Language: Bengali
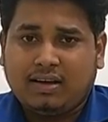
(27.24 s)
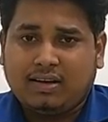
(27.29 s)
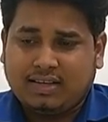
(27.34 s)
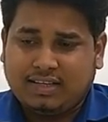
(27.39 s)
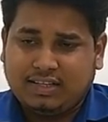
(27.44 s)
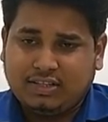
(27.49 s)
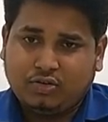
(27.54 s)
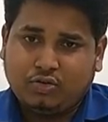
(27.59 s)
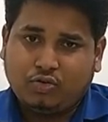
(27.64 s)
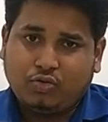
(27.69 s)

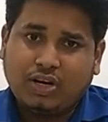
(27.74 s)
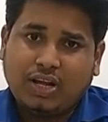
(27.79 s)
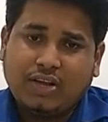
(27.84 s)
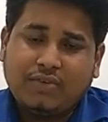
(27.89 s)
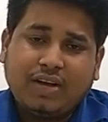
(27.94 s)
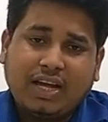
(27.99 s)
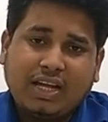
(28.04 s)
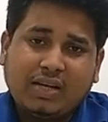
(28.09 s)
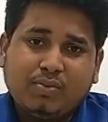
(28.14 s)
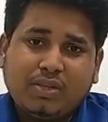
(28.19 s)
কিন্তু কোরাই
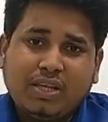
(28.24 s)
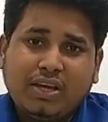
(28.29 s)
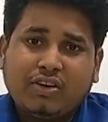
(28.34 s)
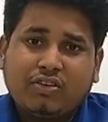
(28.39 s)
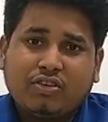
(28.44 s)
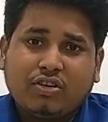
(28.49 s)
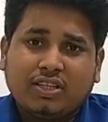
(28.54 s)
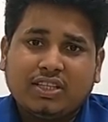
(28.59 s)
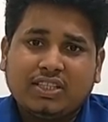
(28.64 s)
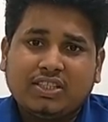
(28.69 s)
ফাইভ
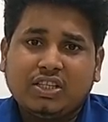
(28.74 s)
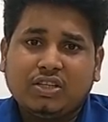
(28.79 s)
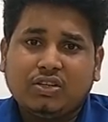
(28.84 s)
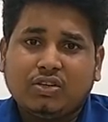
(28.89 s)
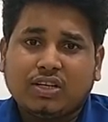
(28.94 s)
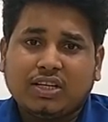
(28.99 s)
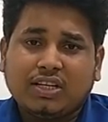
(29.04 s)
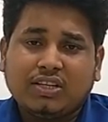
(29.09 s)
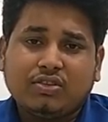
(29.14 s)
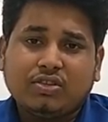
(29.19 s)
দেওয়ার কথা ছিল
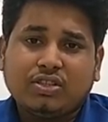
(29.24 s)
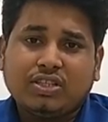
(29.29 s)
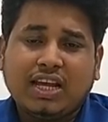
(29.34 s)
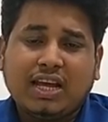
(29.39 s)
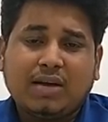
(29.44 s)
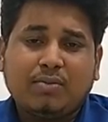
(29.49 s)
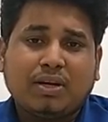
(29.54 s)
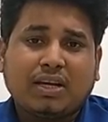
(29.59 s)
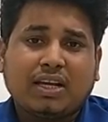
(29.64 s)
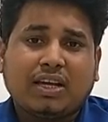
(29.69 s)
কিন্তু সে
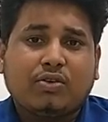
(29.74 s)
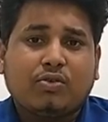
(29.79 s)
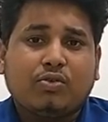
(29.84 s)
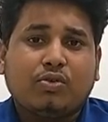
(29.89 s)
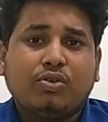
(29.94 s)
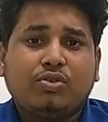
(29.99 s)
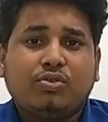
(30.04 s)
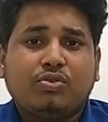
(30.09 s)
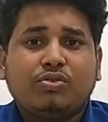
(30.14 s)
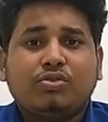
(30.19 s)
আমাকে
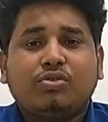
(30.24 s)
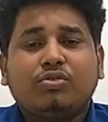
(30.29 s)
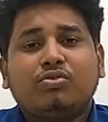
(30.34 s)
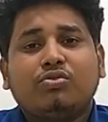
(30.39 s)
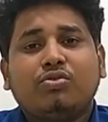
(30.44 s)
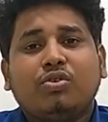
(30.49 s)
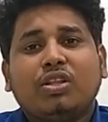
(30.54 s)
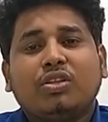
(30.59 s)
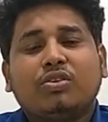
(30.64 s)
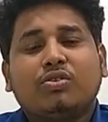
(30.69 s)
কোড টু
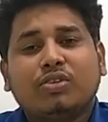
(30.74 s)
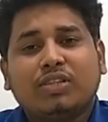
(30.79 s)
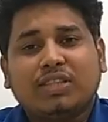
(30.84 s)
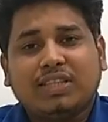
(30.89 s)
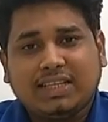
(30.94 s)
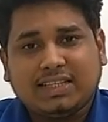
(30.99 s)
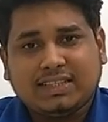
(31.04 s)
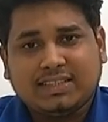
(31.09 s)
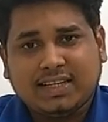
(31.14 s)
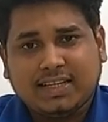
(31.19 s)
ডুয়েল কোড
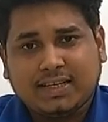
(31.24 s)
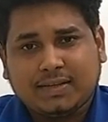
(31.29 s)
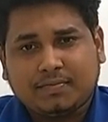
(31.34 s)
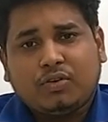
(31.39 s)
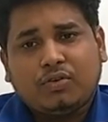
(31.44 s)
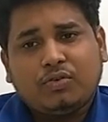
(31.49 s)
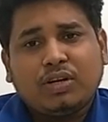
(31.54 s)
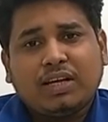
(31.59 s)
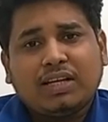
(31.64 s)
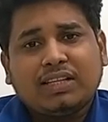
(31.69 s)
দিয়েছে
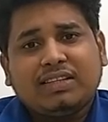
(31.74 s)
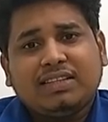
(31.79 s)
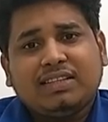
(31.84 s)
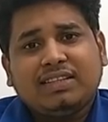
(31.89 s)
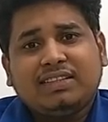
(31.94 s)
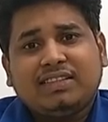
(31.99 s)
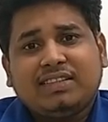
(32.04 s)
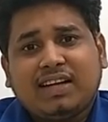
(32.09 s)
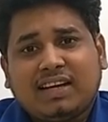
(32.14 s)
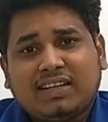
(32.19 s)
কোরাই থ্রি
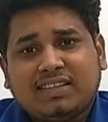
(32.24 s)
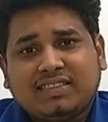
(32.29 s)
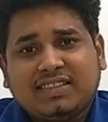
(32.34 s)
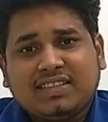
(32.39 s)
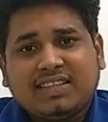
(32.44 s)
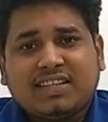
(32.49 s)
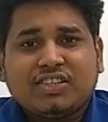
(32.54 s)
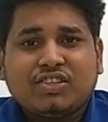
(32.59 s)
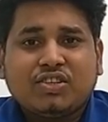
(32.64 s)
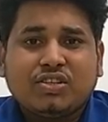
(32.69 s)
থার্ড
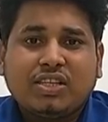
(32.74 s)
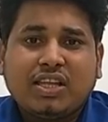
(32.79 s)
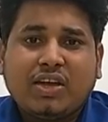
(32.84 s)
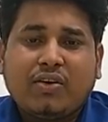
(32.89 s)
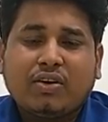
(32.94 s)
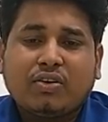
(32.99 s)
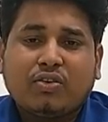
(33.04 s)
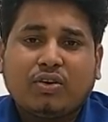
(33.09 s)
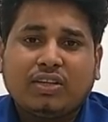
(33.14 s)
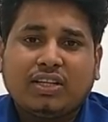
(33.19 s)
জেনারেশন
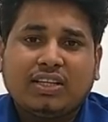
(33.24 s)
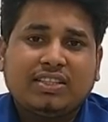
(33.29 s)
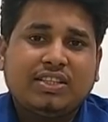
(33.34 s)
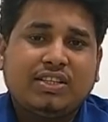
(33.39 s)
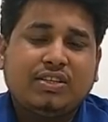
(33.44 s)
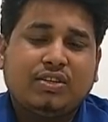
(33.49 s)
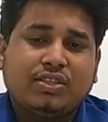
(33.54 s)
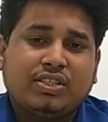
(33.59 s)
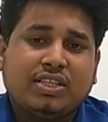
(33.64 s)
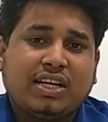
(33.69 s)
দেওয়ার কথা
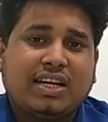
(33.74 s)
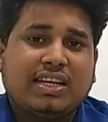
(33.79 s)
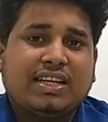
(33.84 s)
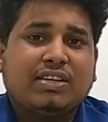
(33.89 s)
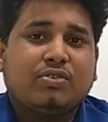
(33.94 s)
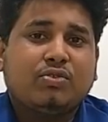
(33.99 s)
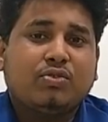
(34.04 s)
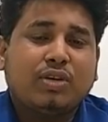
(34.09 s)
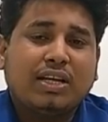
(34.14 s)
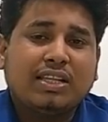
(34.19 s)
ছিল সেখানে
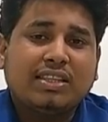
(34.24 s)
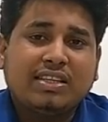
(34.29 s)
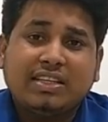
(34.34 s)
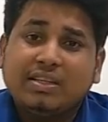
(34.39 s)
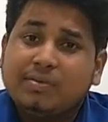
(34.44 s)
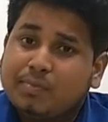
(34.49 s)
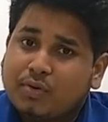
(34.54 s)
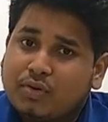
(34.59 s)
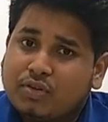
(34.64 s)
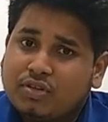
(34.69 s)
কোরাই থ্রি
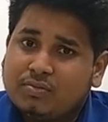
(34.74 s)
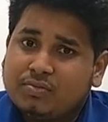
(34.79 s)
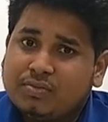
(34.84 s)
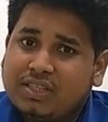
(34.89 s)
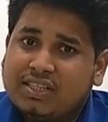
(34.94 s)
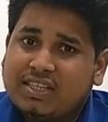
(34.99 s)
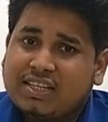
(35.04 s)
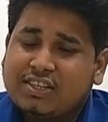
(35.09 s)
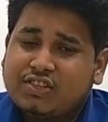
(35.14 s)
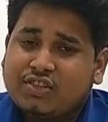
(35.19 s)
প্রথম
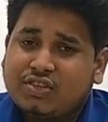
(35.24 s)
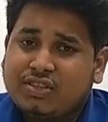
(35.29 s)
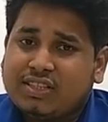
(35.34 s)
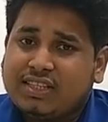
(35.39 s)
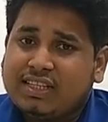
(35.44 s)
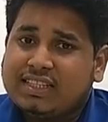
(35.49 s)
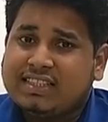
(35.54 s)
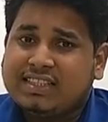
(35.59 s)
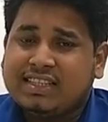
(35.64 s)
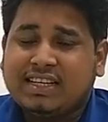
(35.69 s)
জেনারেশন
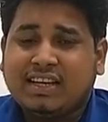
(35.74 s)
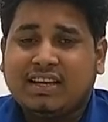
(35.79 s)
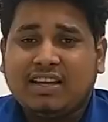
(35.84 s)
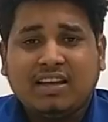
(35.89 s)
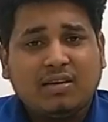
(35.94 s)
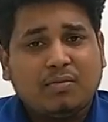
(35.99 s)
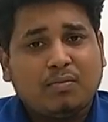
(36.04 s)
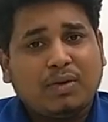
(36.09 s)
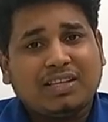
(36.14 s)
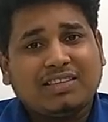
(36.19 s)
দিয়েছে
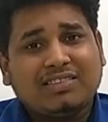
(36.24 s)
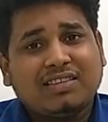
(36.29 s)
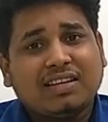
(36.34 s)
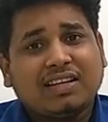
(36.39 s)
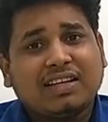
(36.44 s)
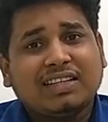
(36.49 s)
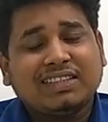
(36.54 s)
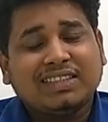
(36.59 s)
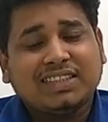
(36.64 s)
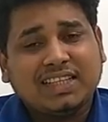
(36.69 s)
বা
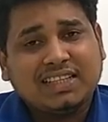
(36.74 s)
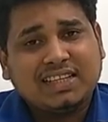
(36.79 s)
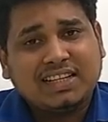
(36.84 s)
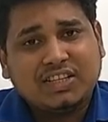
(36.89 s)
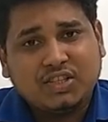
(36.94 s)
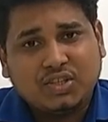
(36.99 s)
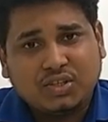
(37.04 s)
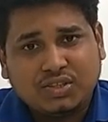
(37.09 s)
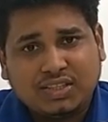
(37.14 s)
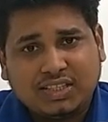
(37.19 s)
সেকেন্ড
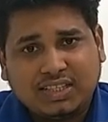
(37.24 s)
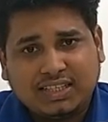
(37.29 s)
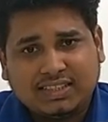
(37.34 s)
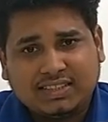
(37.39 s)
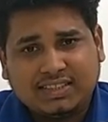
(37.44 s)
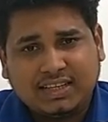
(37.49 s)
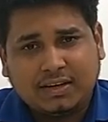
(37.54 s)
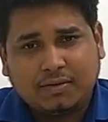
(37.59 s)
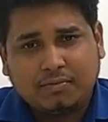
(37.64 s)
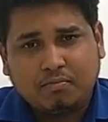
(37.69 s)
জেনারেশন
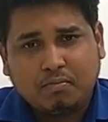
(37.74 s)
দিয়েছে